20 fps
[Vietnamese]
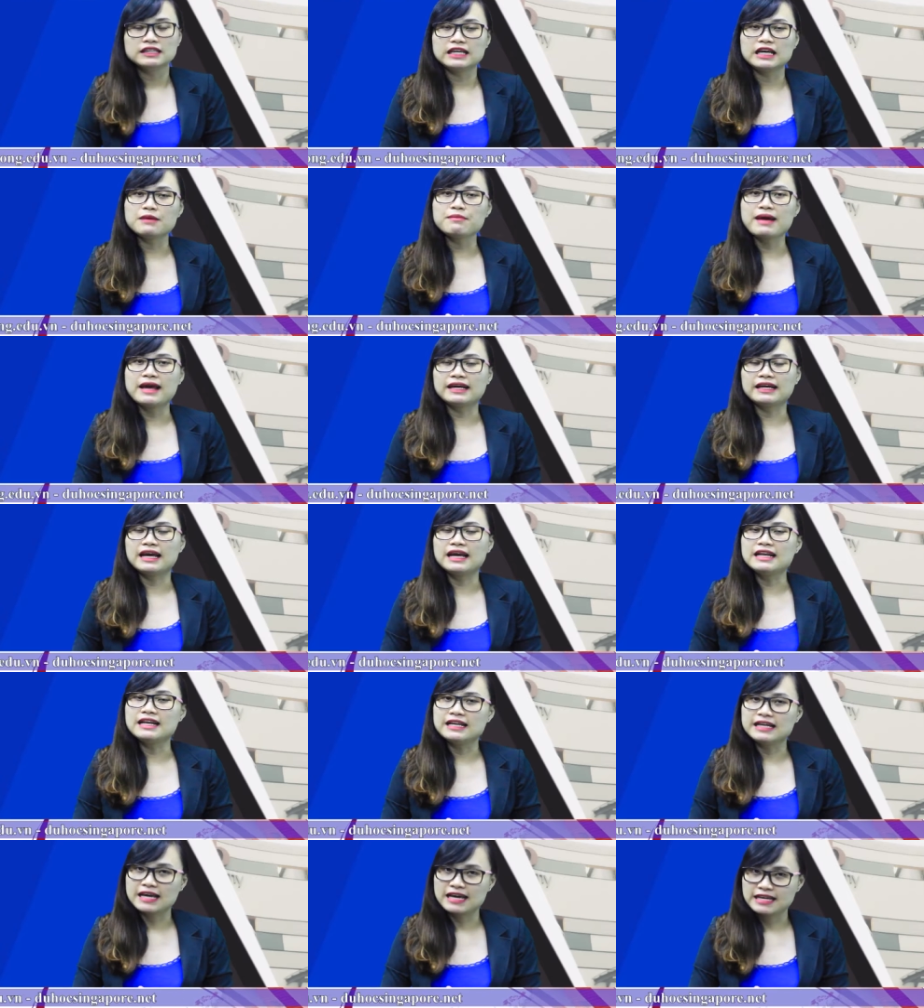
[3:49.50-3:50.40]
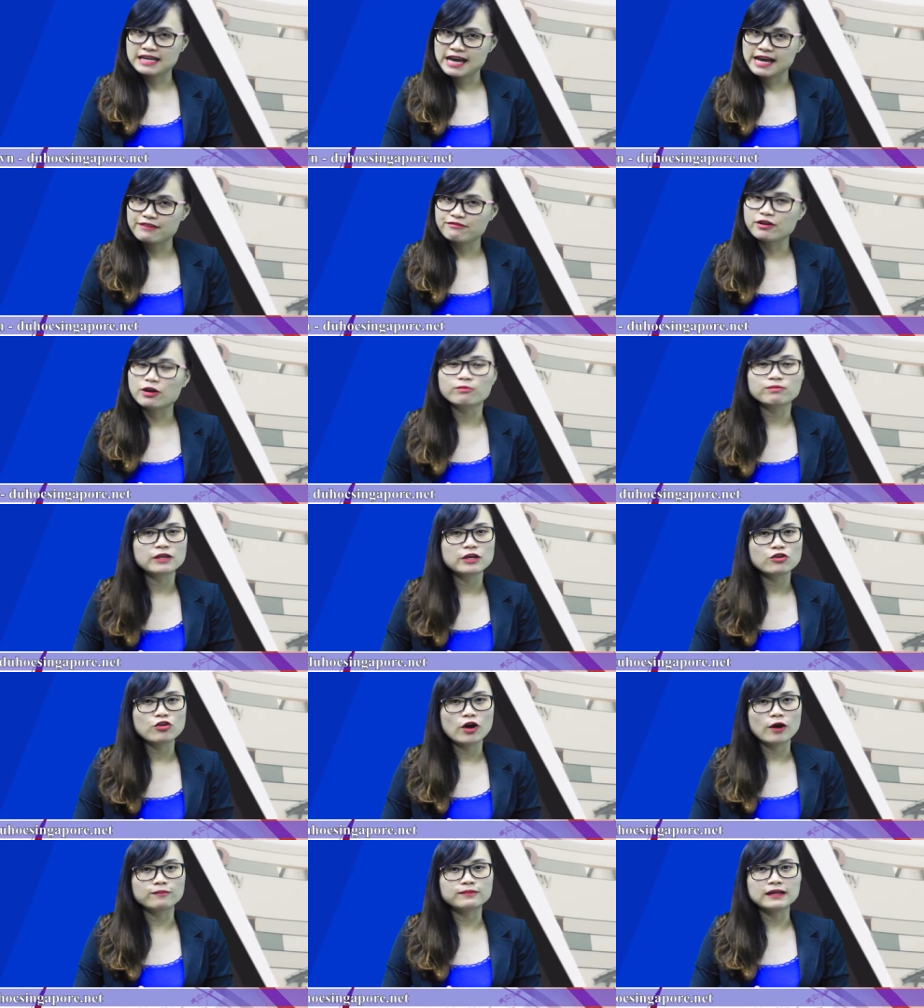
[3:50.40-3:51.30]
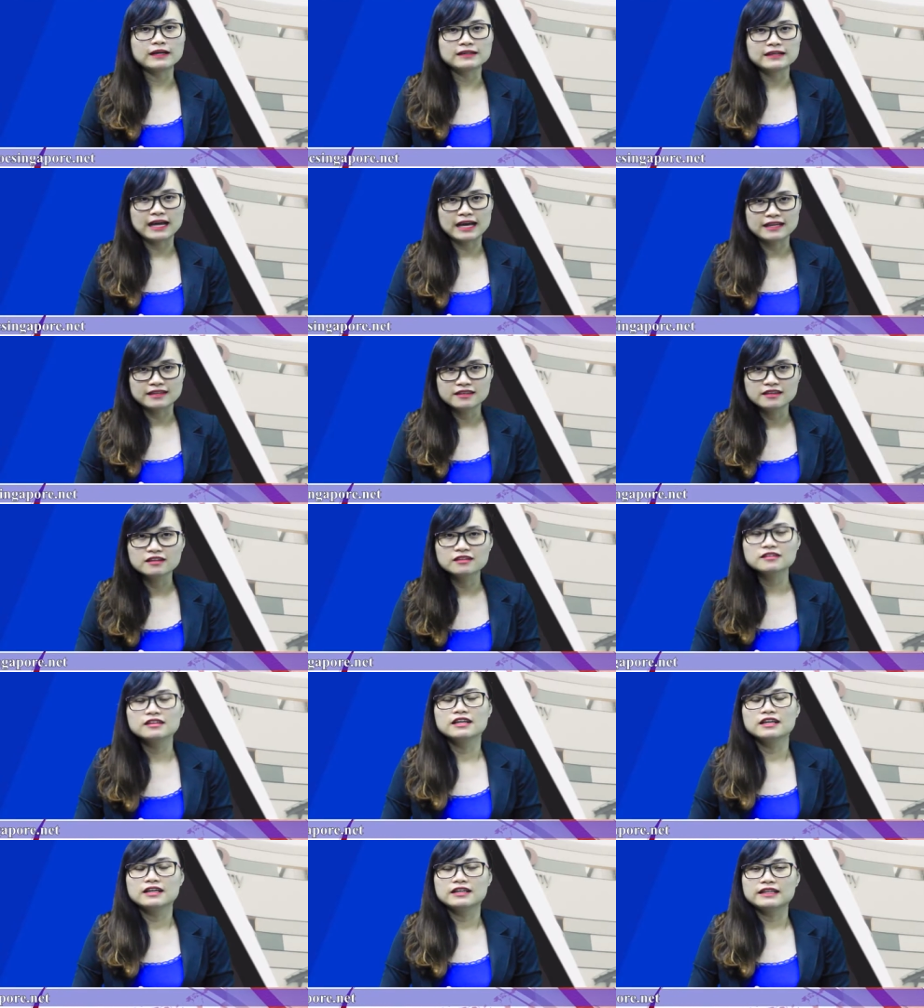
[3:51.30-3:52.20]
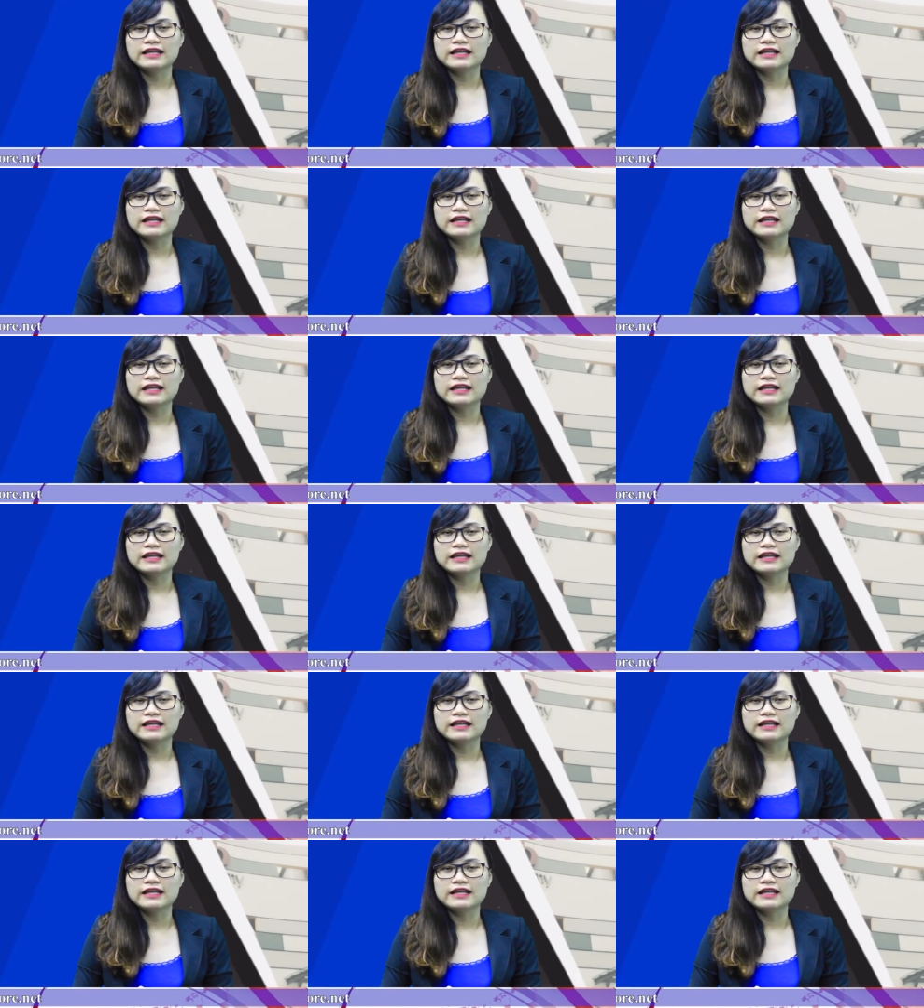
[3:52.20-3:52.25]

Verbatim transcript: thì các bạn hãy liên hệ ngay với công ty du học Tân Đại Dương